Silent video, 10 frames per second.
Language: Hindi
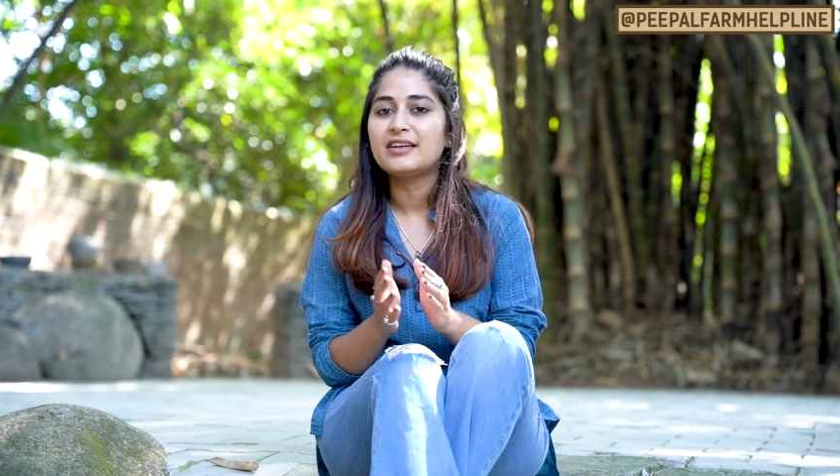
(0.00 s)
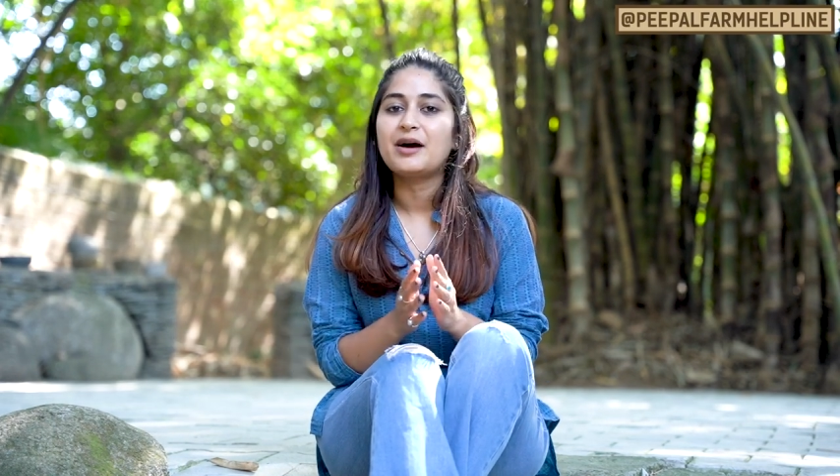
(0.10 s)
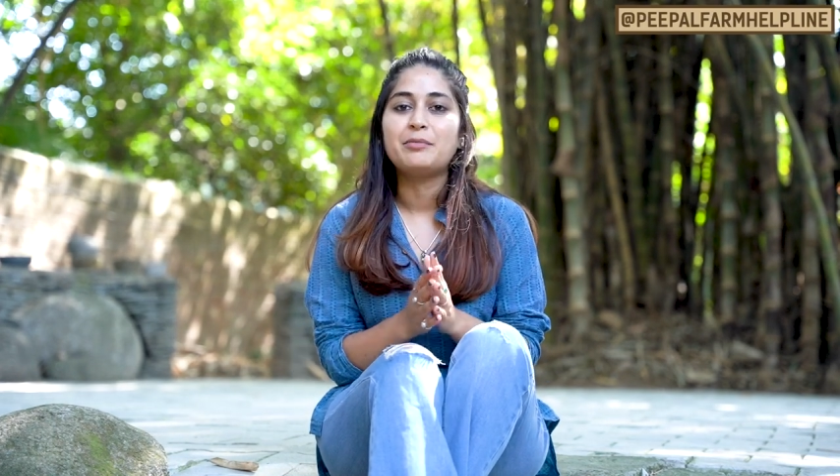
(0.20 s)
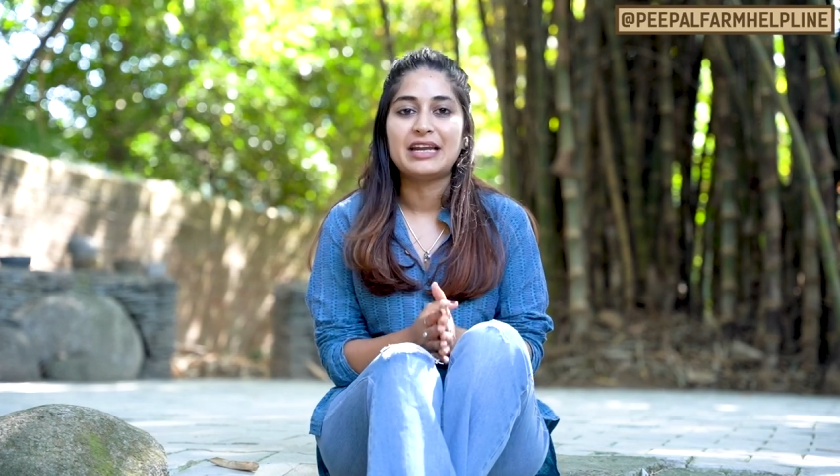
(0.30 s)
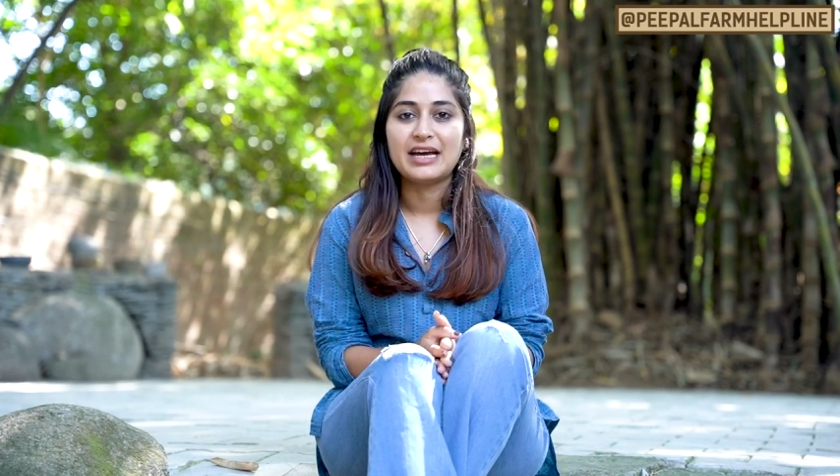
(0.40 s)

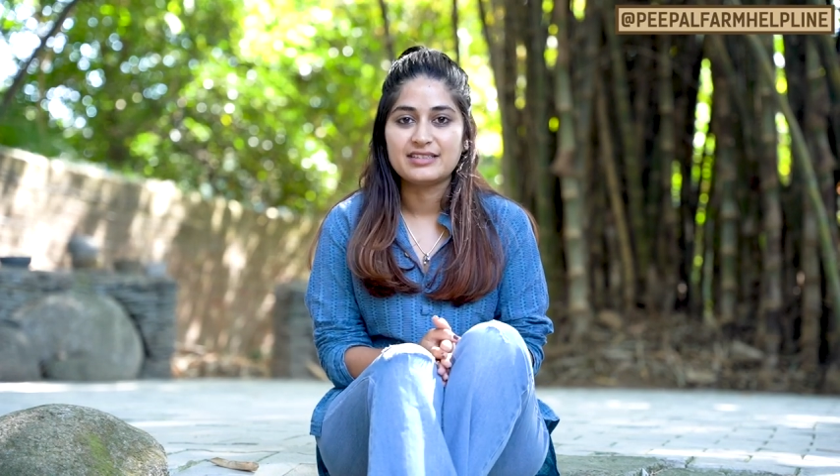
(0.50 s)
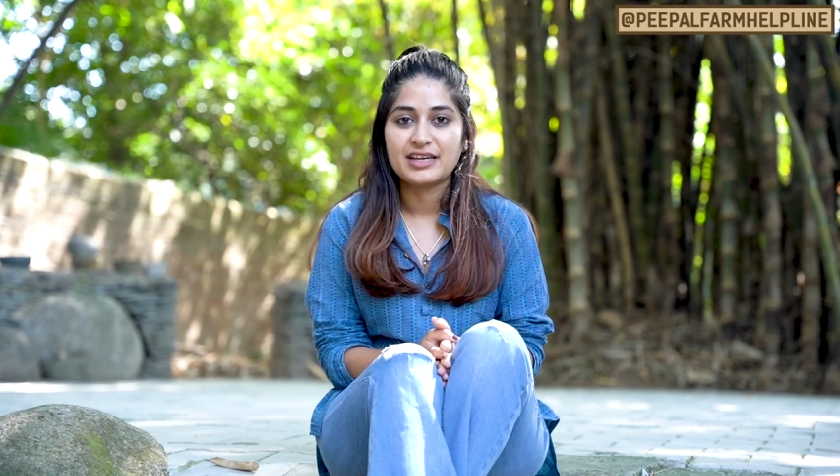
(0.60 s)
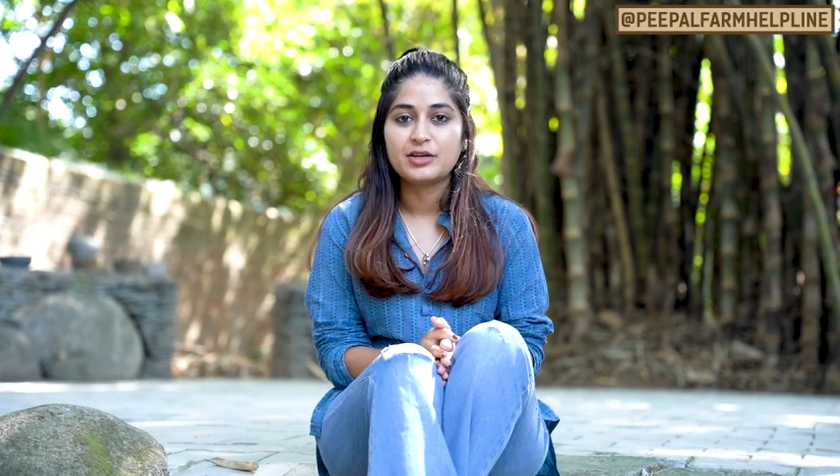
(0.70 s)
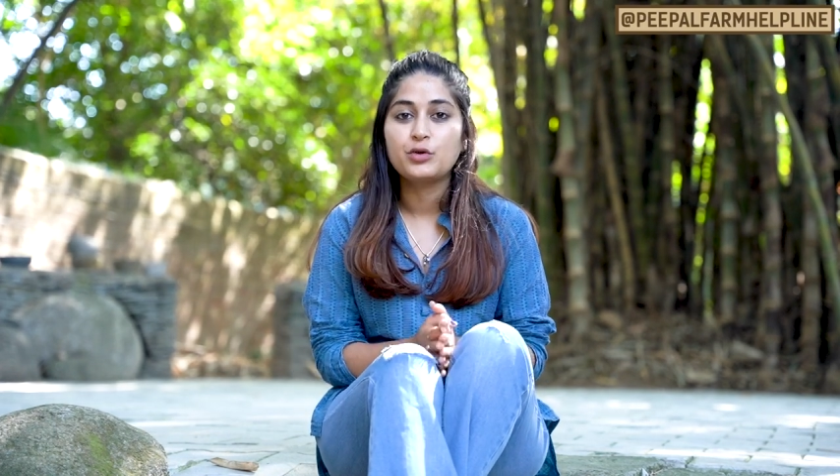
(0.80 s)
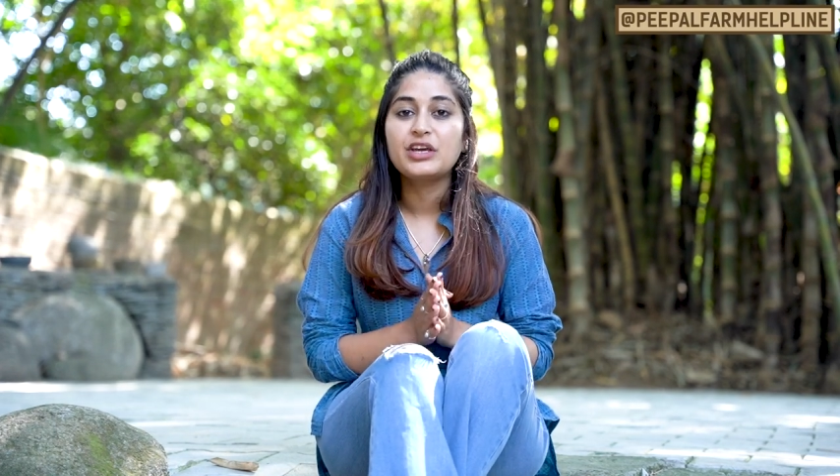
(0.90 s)
ना पिलाया
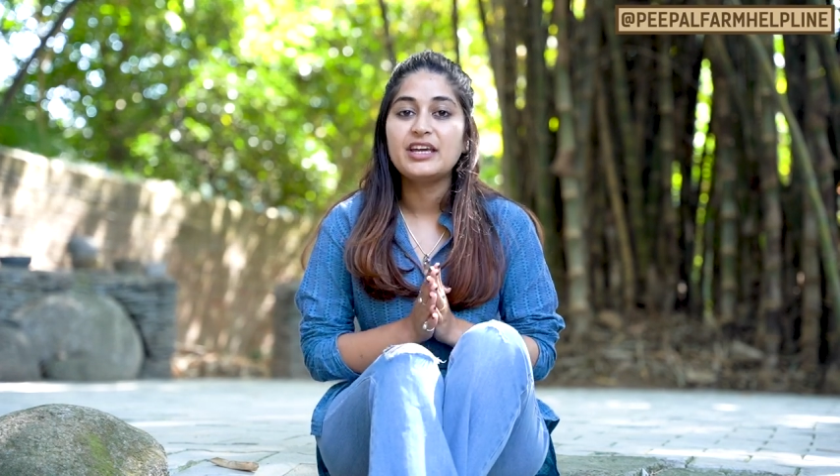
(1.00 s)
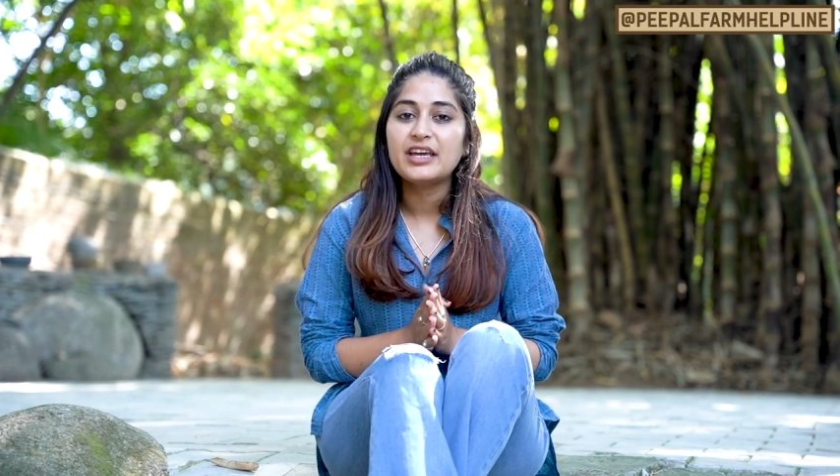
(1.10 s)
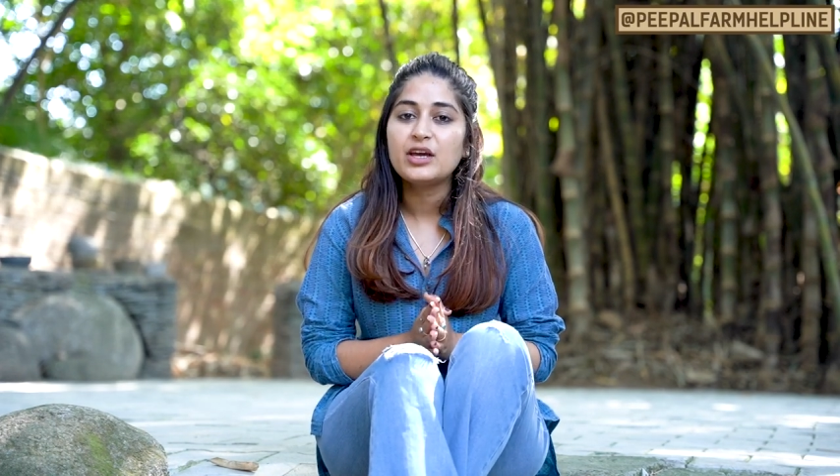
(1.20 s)
जाए क्योंकि